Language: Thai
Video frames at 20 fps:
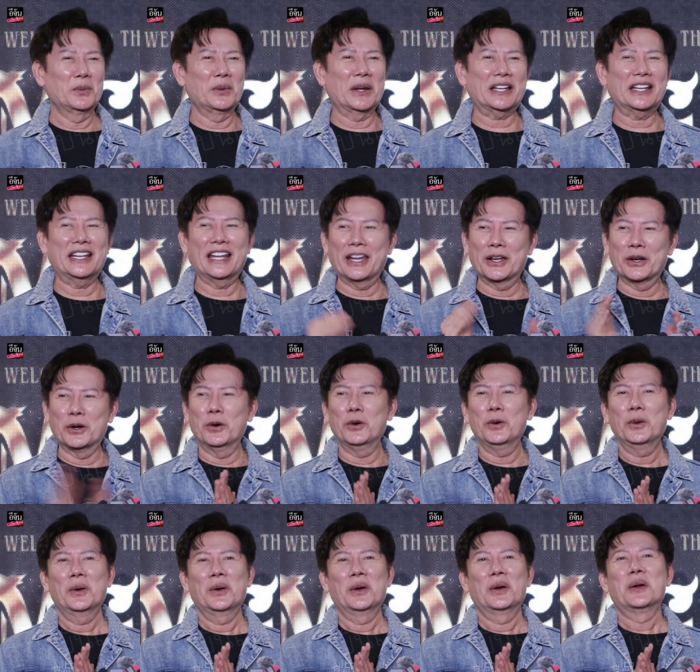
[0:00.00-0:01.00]
with new
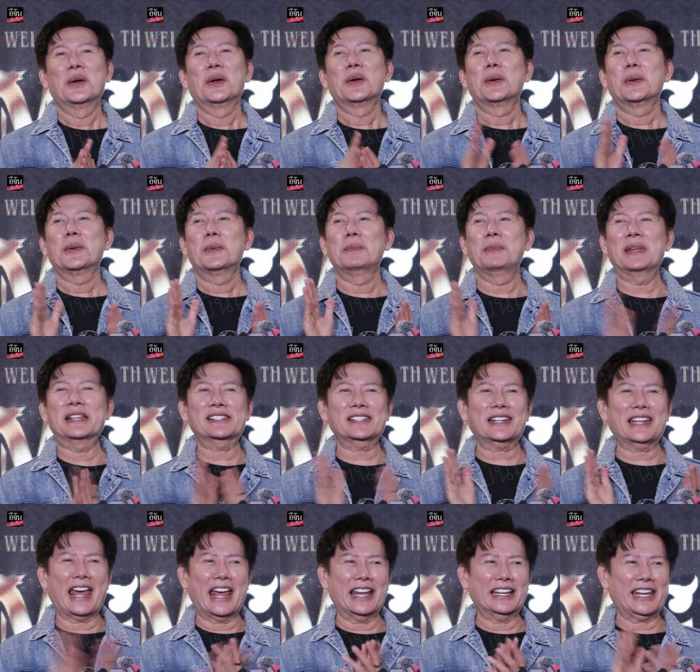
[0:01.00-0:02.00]
Miss
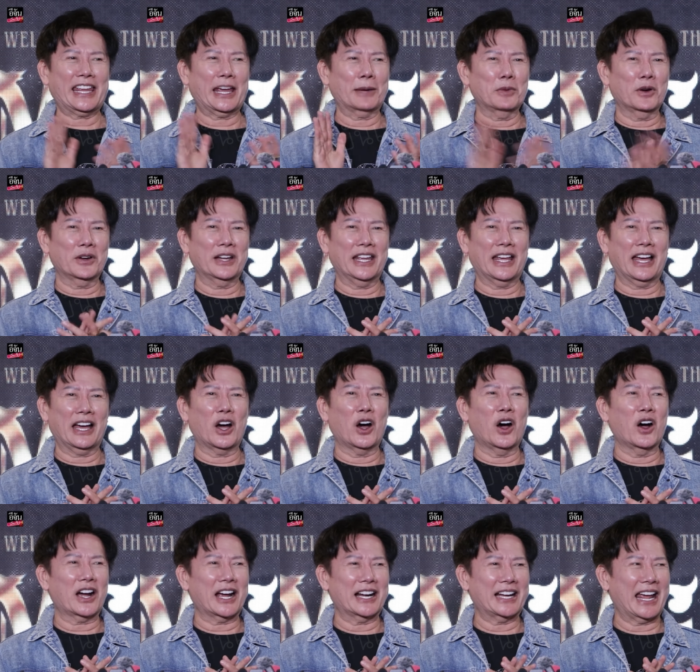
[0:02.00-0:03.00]
Grand Cambodia
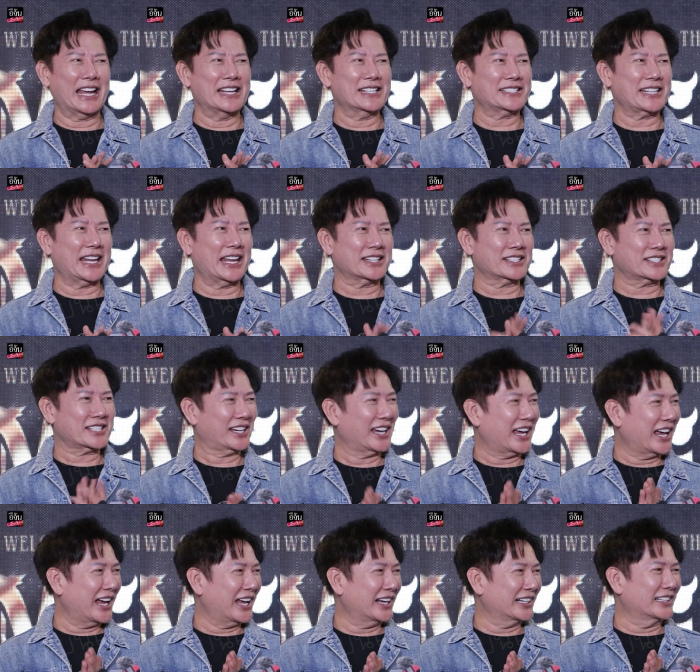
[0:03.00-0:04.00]

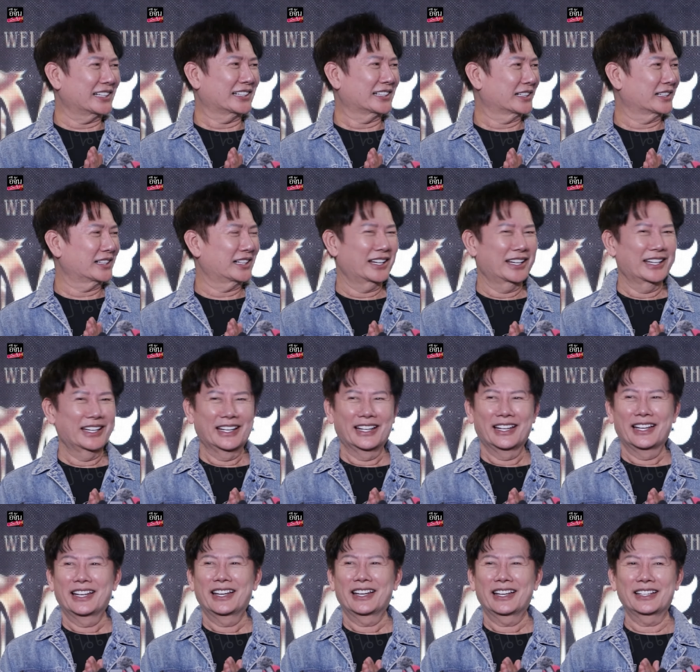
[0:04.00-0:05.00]
organization
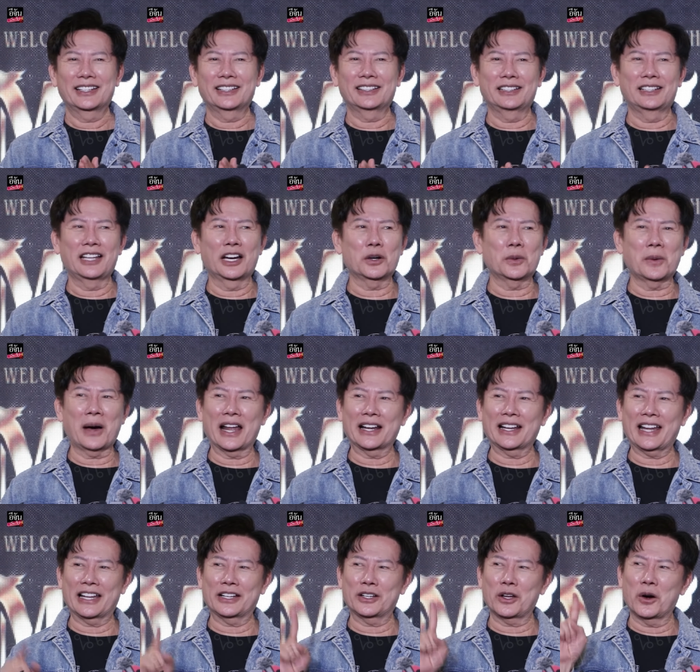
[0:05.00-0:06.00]
the one
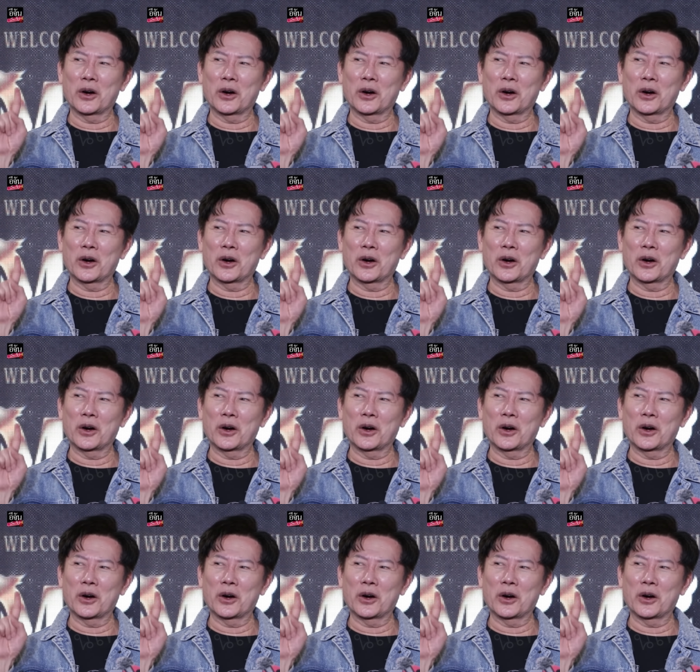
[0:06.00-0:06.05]
and